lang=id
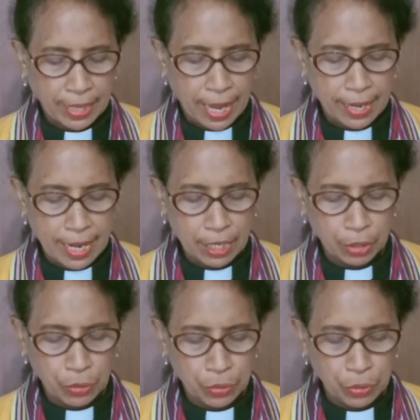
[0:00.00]
karena
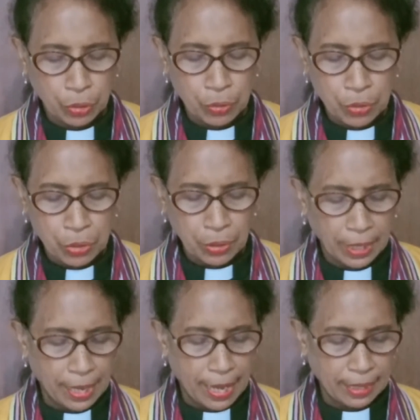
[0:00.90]
itu,
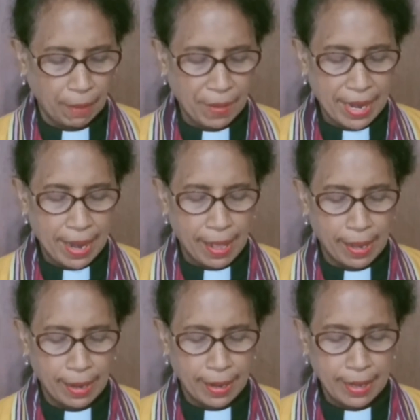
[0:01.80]
tunduklah kepada
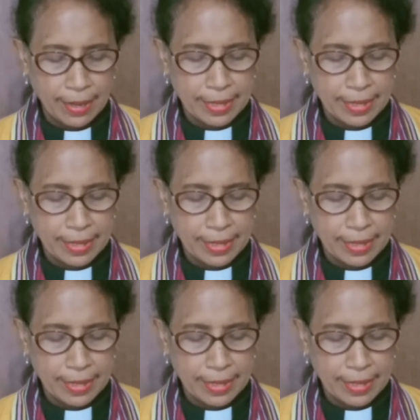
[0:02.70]
Allah